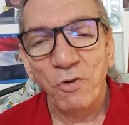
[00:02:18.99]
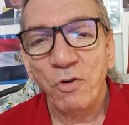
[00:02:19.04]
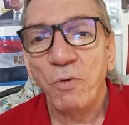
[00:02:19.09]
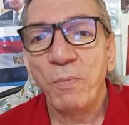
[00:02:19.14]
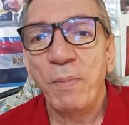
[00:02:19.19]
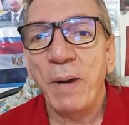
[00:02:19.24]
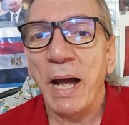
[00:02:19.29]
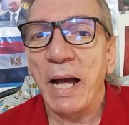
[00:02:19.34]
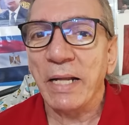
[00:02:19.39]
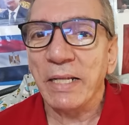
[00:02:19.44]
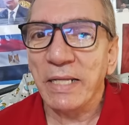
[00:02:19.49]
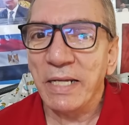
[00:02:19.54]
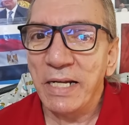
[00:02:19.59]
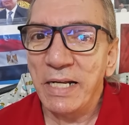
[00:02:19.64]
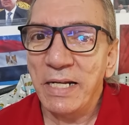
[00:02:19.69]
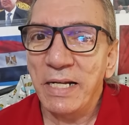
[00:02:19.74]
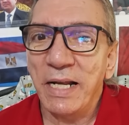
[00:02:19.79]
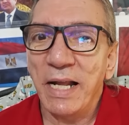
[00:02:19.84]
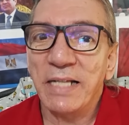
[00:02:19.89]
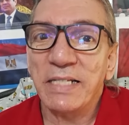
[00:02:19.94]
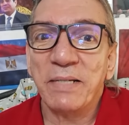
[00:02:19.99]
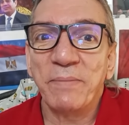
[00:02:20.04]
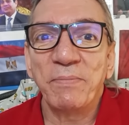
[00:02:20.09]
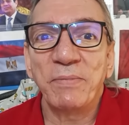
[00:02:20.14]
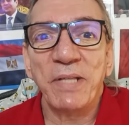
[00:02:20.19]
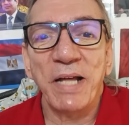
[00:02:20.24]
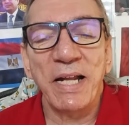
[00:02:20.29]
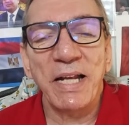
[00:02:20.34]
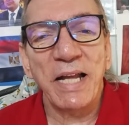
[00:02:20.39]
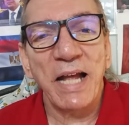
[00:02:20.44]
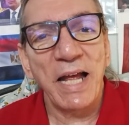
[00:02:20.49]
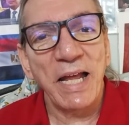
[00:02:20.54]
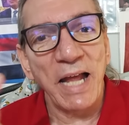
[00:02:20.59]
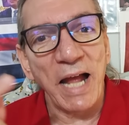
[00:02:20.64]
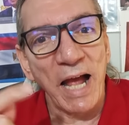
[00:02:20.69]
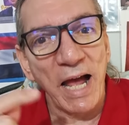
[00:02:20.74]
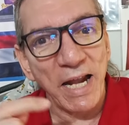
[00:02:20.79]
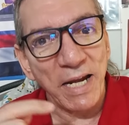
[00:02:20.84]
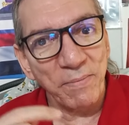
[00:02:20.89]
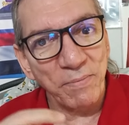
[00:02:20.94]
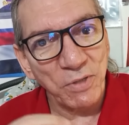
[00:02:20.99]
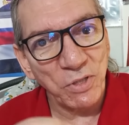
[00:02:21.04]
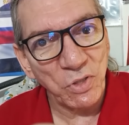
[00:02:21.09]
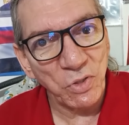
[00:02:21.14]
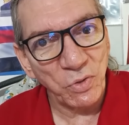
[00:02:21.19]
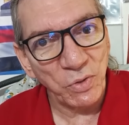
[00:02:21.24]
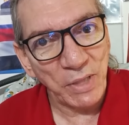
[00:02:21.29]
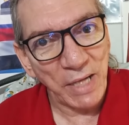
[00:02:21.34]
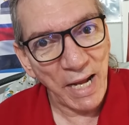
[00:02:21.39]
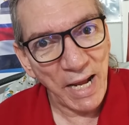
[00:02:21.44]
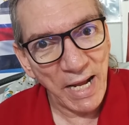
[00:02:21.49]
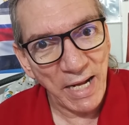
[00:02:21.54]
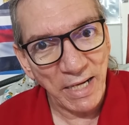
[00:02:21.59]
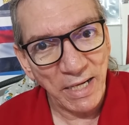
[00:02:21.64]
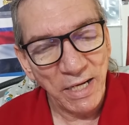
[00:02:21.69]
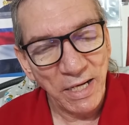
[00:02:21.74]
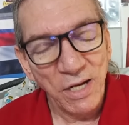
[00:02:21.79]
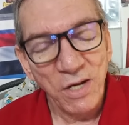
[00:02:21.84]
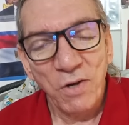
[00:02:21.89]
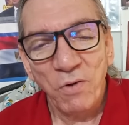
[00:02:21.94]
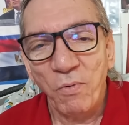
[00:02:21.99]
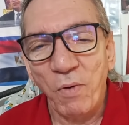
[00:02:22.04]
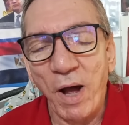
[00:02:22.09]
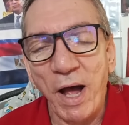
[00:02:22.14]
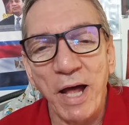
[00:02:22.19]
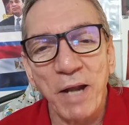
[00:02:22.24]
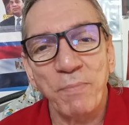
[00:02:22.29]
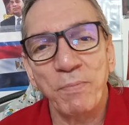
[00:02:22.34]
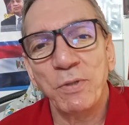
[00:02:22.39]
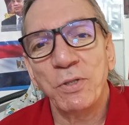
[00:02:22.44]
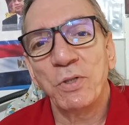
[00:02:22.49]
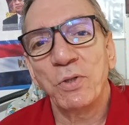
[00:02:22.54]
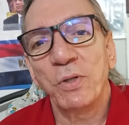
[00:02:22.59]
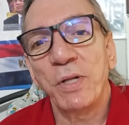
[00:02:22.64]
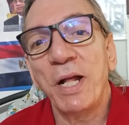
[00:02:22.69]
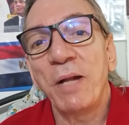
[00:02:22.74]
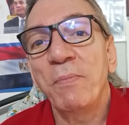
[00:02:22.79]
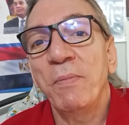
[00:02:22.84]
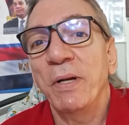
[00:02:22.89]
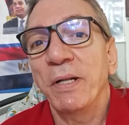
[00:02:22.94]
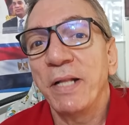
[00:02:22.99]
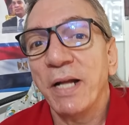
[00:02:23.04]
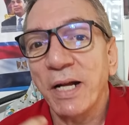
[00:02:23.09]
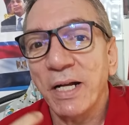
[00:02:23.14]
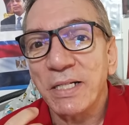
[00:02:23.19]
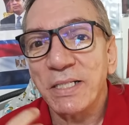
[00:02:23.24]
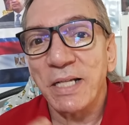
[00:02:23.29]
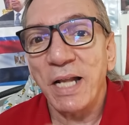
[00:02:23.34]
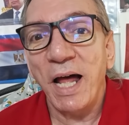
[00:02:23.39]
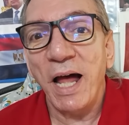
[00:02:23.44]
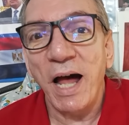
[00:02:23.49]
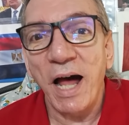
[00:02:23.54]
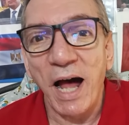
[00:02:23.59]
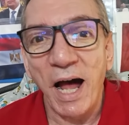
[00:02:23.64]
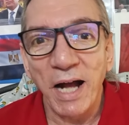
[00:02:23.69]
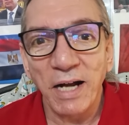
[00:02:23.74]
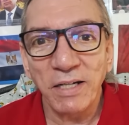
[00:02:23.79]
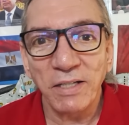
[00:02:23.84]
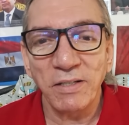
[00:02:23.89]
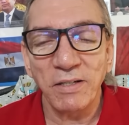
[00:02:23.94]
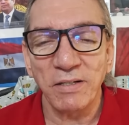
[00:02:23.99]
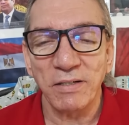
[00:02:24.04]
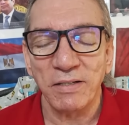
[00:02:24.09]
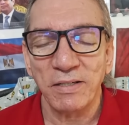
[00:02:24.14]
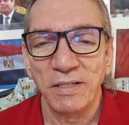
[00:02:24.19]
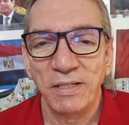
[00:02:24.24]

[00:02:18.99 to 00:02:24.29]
وبعدين لازم تاني هيحارب السودان وحرب السودان محتاجه سلاح اكتر